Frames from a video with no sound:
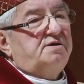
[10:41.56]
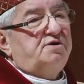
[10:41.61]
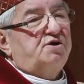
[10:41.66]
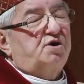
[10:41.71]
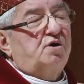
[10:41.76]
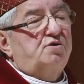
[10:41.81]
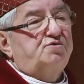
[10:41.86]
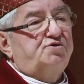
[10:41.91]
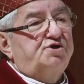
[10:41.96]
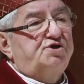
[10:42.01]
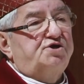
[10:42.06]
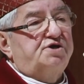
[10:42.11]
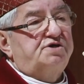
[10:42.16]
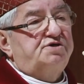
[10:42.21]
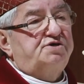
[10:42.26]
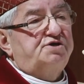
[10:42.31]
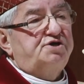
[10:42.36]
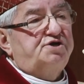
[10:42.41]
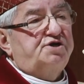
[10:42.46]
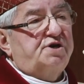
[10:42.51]
I godzi się
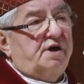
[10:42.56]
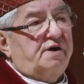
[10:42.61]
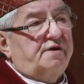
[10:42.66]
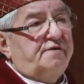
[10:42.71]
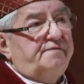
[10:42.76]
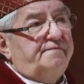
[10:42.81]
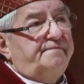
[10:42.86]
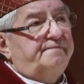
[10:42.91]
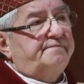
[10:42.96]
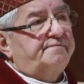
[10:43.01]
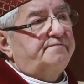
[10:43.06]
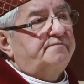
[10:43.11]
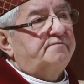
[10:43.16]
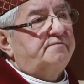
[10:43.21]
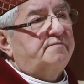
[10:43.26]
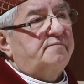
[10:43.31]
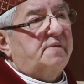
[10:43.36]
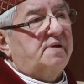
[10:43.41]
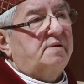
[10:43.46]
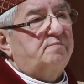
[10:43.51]
dzisiaj
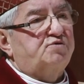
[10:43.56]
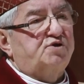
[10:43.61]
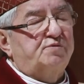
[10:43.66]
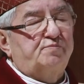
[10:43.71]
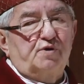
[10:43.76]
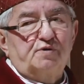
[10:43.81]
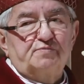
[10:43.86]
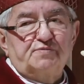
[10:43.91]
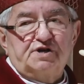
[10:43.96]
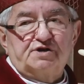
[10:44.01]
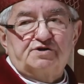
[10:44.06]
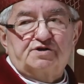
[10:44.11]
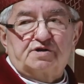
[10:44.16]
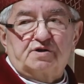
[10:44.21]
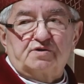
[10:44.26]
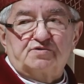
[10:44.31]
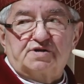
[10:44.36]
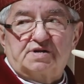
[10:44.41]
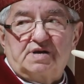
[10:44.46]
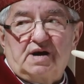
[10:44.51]
przypomnieć
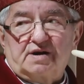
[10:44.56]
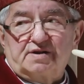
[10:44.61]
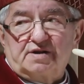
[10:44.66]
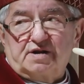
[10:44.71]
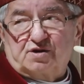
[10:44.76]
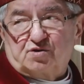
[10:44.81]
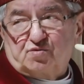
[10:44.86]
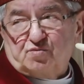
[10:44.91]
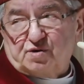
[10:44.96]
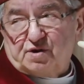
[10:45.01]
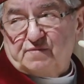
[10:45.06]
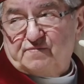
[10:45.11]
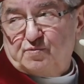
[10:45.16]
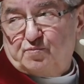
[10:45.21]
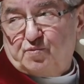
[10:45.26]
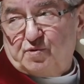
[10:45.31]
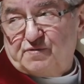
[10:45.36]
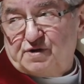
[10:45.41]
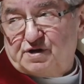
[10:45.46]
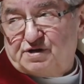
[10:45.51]
to zdanie, które
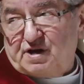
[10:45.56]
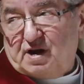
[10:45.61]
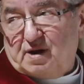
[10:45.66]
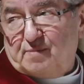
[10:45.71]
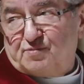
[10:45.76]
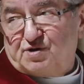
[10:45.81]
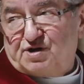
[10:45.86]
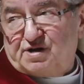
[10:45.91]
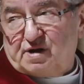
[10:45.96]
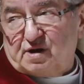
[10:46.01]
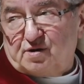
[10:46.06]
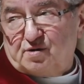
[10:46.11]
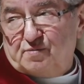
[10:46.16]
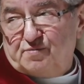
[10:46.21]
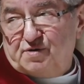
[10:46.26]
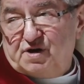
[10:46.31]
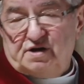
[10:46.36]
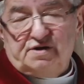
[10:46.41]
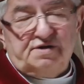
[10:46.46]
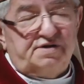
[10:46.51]
wypowiedziałem z tego
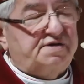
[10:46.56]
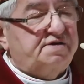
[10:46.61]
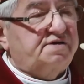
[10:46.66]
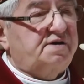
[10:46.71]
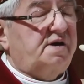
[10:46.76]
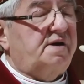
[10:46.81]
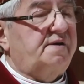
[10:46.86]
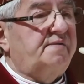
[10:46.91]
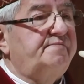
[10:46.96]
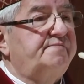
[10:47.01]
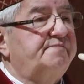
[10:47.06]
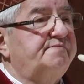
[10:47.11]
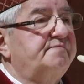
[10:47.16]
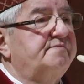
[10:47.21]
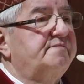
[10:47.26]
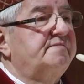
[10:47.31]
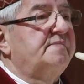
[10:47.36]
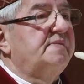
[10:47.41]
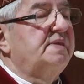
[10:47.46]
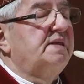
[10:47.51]
miejsca
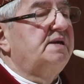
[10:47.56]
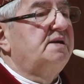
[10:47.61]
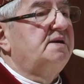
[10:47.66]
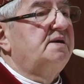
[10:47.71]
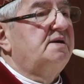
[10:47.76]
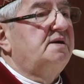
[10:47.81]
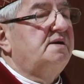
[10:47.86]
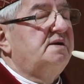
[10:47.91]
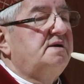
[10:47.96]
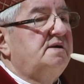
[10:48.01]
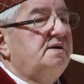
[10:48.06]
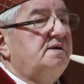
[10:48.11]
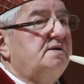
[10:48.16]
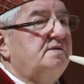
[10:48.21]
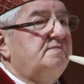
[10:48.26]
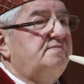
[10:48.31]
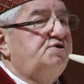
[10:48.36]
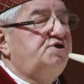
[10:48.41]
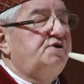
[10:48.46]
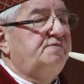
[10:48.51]

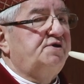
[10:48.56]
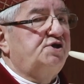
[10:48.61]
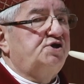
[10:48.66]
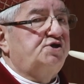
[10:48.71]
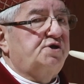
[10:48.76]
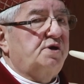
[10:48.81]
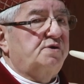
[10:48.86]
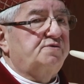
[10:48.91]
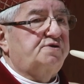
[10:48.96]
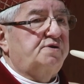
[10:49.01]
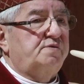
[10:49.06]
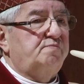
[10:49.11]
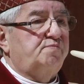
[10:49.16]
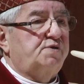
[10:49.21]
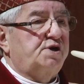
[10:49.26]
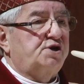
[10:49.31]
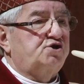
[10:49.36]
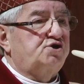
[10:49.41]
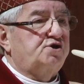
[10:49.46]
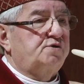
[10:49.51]
w
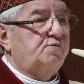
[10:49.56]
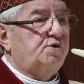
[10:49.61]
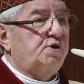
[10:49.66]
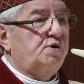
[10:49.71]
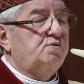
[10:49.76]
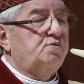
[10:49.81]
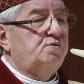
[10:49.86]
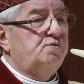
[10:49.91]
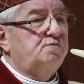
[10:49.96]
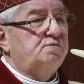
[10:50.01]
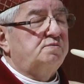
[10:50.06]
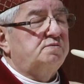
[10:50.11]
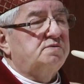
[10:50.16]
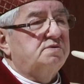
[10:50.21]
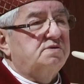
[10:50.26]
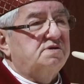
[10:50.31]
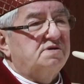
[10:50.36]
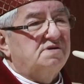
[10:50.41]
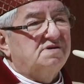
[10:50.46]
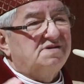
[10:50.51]
91 roku,
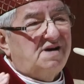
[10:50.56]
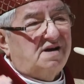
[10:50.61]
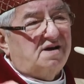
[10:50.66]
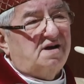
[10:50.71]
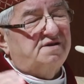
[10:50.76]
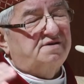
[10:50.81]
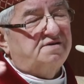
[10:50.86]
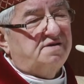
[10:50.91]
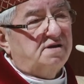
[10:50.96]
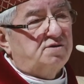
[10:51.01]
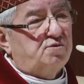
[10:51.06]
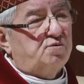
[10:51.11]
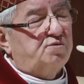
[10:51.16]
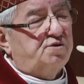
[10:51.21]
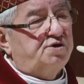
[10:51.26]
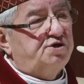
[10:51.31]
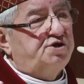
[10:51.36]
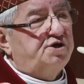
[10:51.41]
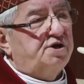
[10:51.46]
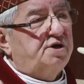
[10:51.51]
zaraz na
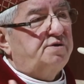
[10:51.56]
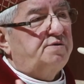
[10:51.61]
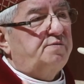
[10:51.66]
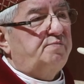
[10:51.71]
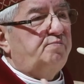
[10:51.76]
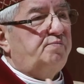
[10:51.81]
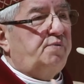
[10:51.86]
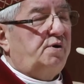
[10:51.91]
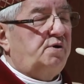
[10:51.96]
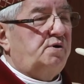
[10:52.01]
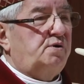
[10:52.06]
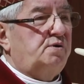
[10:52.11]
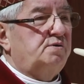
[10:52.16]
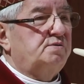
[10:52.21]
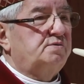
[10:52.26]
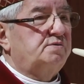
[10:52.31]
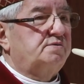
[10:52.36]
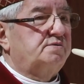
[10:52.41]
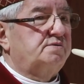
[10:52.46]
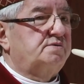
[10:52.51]
drugi dzień
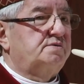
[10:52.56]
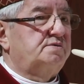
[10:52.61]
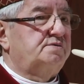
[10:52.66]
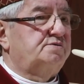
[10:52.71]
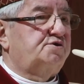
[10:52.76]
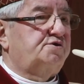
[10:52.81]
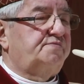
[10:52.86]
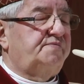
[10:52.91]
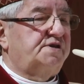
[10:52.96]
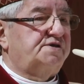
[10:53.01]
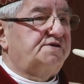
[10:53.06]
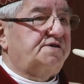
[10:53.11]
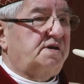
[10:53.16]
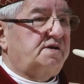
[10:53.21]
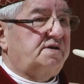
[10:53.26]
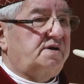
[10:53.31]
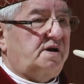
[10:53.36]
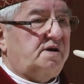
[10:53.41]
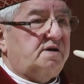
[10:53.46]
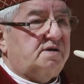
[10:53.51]
po e,
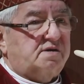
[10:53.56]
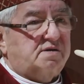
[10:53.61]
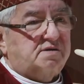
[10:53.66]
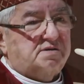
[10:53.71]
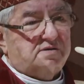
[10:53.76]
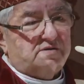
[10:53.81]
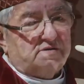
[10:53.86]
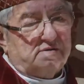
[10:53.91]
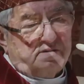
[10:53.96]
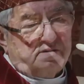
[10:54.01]
święceniach.